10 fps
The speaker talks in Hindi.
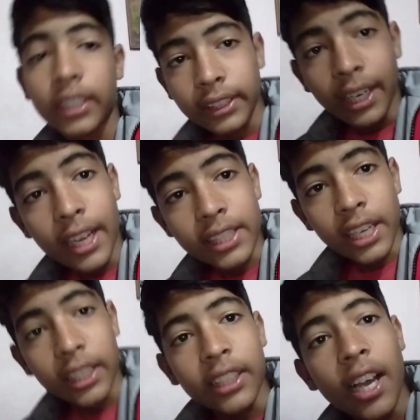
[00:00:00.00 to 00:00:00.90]
का सीन ऐसा
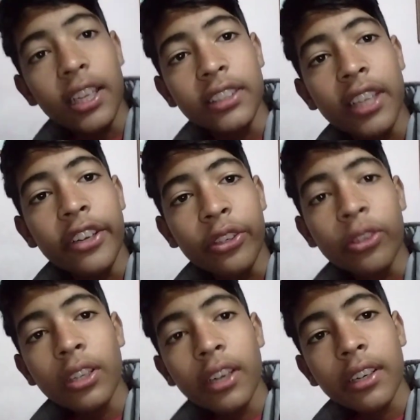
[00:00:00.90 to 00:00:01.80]
है कि आज न्यू
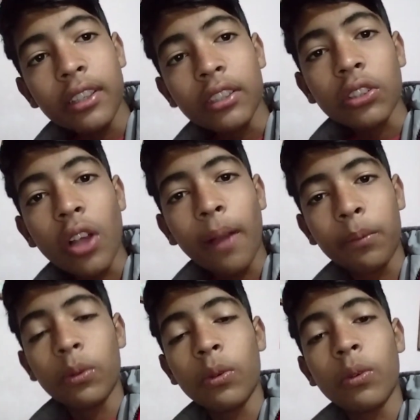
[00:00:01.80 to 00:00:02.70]
ईयर तो
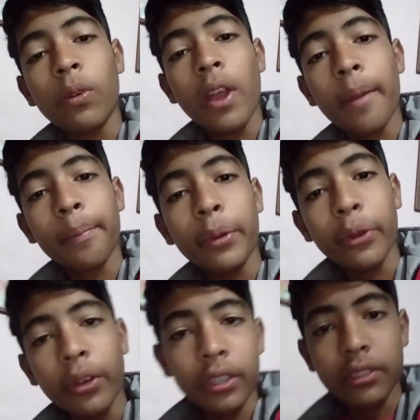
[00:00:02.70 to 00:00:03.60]
आपको हैप्पी न्यू
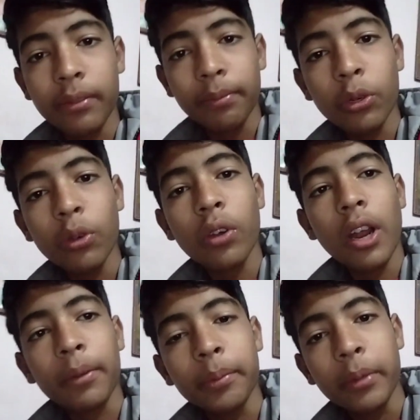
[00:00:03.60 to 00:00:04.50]
ईयर सबको और
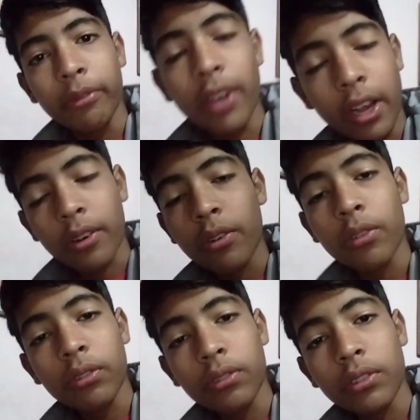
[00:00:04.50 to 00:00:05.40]
आपके परिवार को
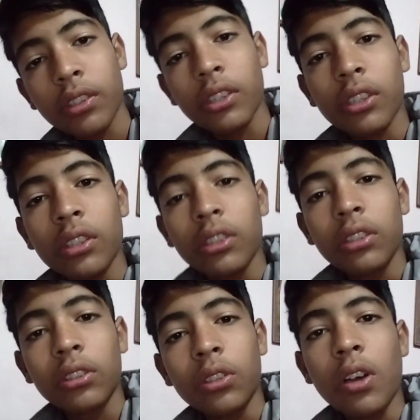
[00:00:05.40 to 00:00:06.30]

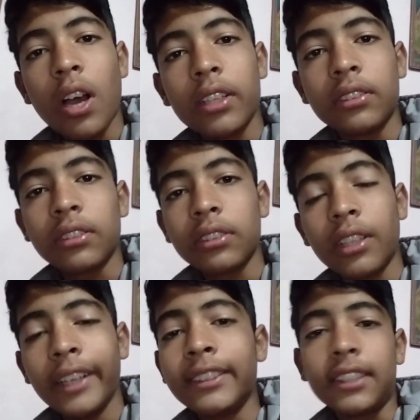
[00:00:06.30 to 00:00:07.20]
तो आज
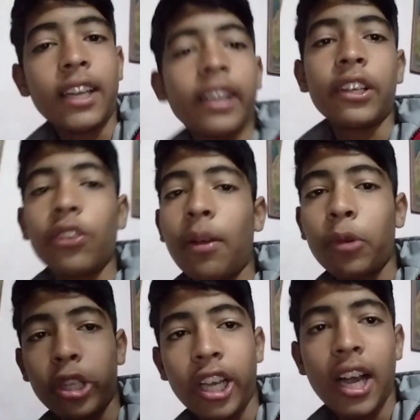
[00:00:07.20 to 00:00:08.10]
कहीं चलेंगे तो
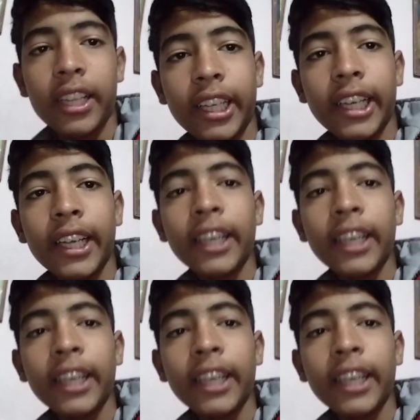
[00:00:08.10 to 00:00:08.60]
आपको दिखा देंगे